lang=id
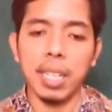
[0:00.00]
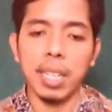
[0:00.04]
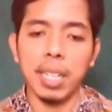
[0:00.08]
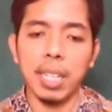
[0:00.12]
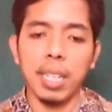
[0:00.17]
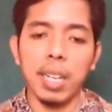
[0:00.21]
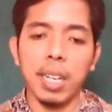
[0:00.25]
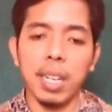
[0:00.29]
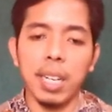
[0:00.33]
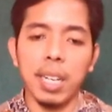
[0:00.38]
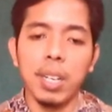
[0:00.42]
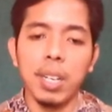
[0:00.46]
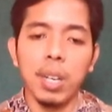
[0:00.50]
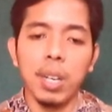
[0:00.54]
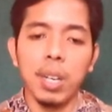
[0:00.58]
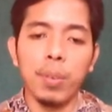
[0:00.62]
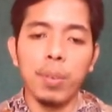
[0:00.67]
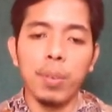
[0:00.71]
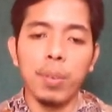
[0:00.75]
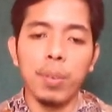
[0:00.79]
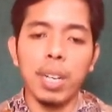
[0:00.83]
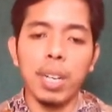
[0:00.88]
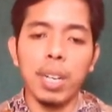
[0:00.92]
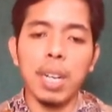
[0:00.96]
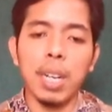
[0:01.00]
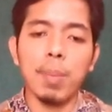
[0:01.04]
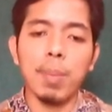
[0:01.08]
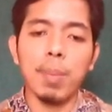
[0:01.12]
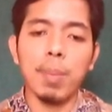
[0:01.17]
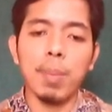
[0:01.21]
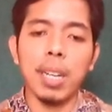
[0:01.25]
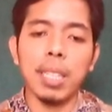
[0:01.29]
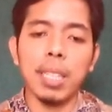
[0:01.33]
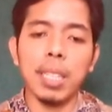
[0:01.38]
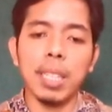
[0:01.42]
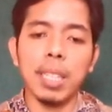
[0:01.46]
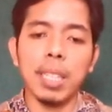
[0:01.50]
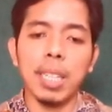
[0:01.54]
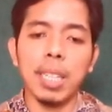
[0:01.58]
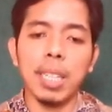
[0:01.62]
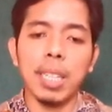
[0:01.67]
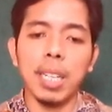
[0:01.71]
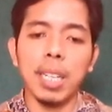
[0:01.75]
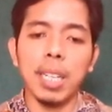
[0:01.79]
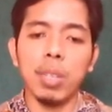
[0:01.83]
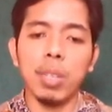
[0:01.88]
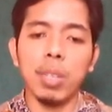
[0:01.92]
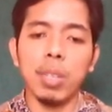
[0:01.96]
ya fila pa
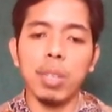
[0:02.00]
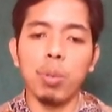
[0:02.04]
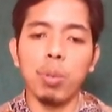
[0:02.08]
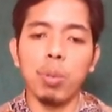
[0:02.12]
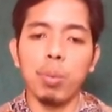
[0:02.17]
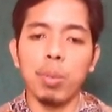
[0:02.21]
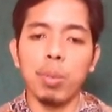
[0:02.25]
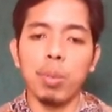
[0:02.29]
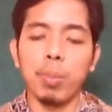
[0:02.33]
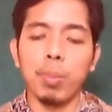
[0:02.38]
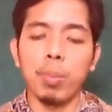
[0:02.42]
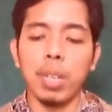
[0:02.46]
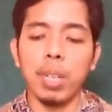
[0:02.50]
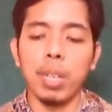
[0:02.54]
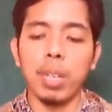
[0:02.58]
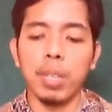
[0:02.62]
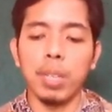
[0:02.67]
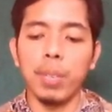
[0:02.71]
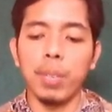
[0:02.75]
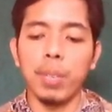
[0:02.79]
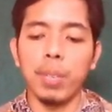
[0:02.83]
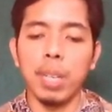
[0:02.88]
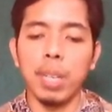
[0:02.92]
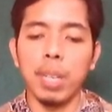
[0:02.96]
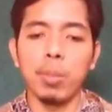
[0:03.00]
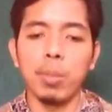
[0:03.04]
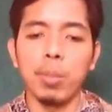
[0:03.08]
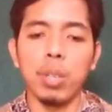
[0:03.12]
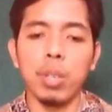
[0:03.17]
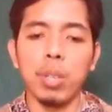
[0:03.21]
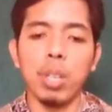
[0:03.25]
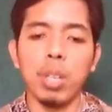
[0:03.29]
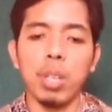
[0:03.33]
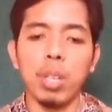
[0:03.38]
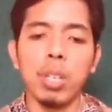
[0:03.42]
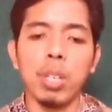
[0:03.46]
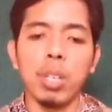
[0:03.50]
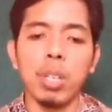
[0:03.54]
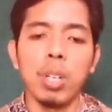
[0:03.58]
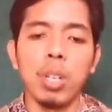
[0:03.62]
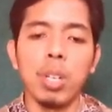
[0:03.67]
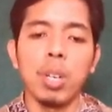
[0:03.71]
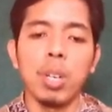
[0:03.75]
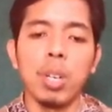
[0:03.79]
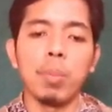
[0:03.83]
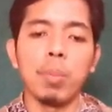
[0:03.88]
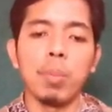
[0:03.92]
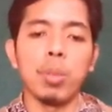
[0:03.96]
tattahidu berarti fi'il mudah
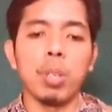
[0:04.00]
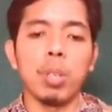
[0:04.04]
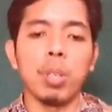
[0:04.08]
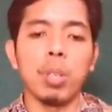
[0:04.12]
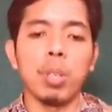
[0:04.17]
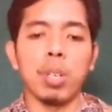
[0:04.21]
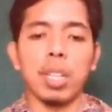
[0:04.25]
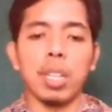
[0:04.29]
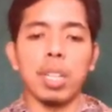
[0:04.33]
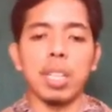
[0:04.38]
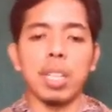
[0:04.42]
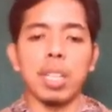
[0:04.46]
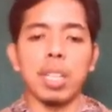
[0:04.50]
mudore